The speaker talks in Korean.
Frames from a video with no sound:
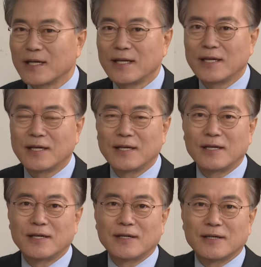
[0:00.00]
네.
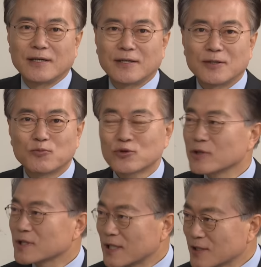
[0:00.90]

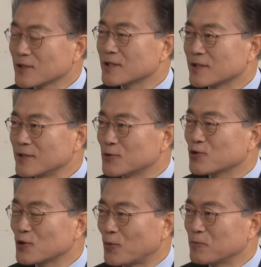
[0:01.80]
무등산에서 뜨는
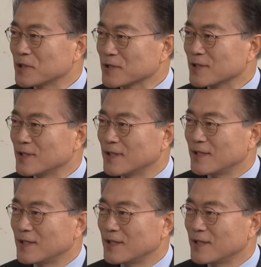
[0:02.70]
일출을 보면서